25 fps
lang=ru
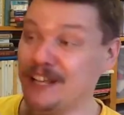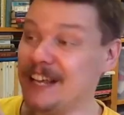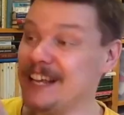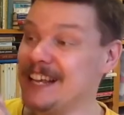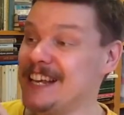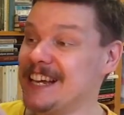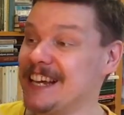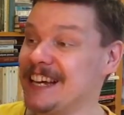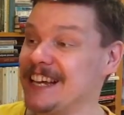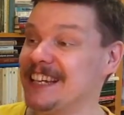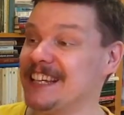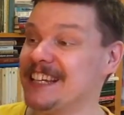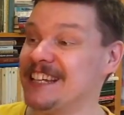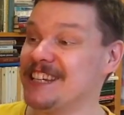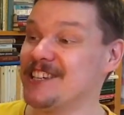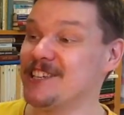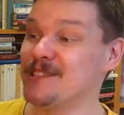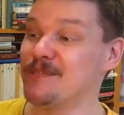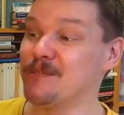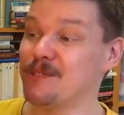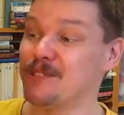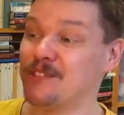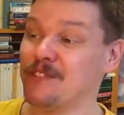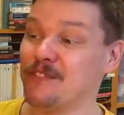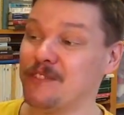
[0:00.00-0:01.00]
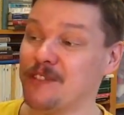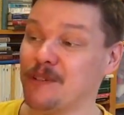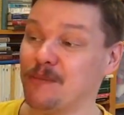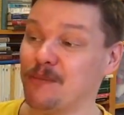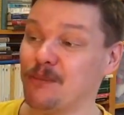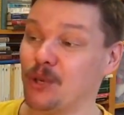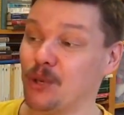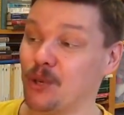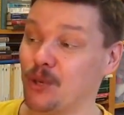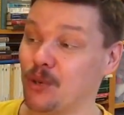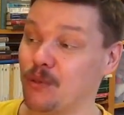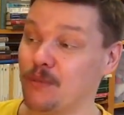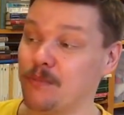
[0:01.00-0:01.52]
на них, они живут в совсем
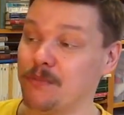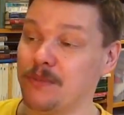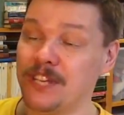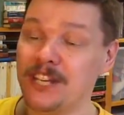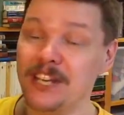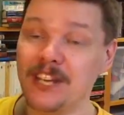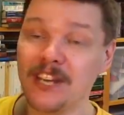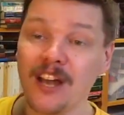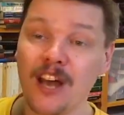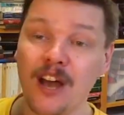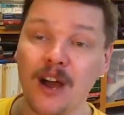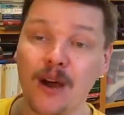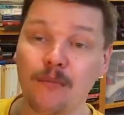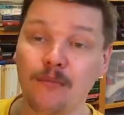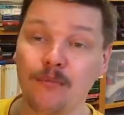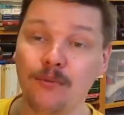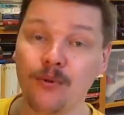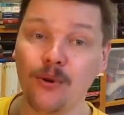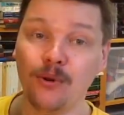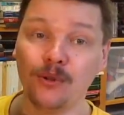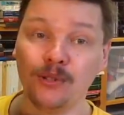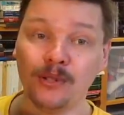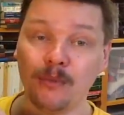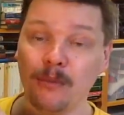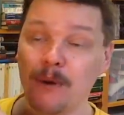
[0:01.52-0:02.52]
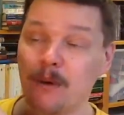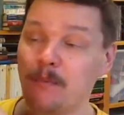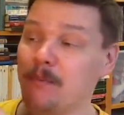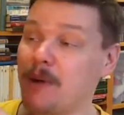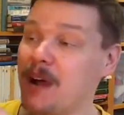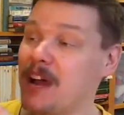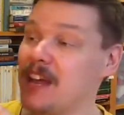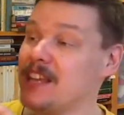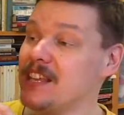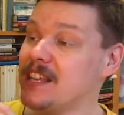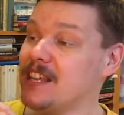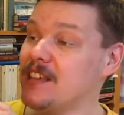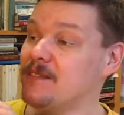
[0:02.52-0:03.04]
другом мире, полном
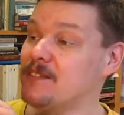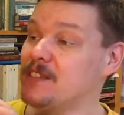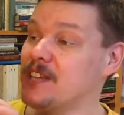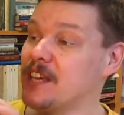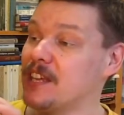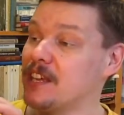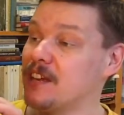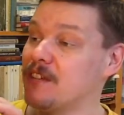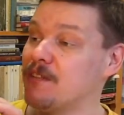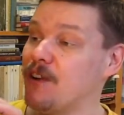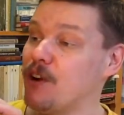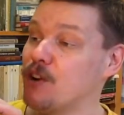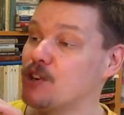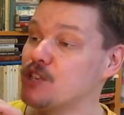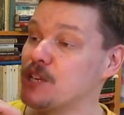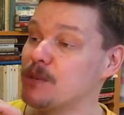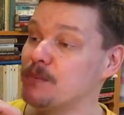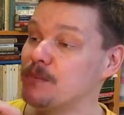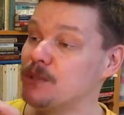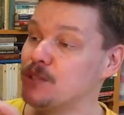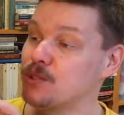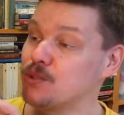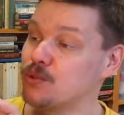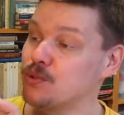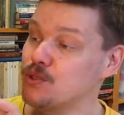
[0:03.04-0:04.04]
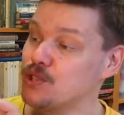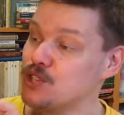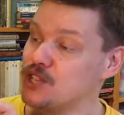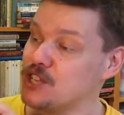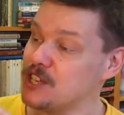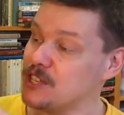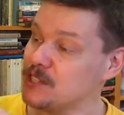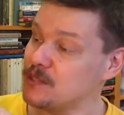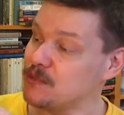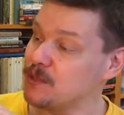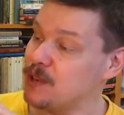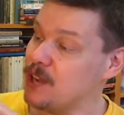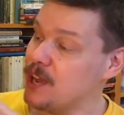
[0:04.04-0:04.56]
магии, всяких волшебных
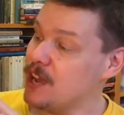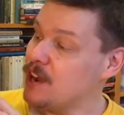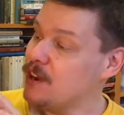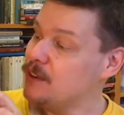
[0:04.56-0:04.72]
существ,